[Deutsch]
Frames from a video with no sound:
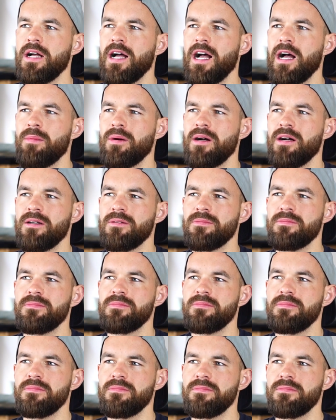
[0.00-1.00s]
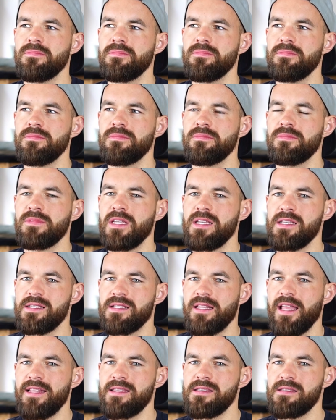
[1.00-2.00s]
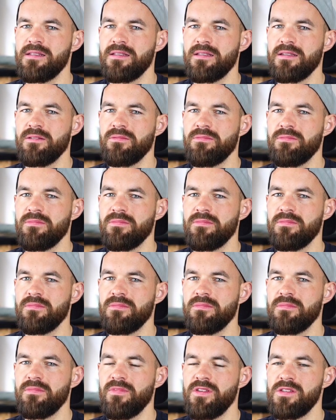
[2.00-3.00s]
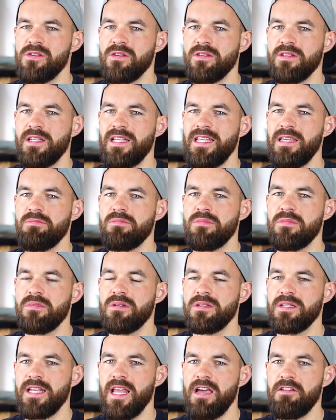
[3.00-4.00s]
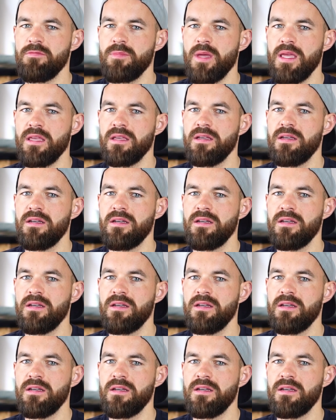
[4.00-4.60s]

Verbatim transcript: Aber die sind ätzend. Wie soll ich denn die lieben? Die nerven mich.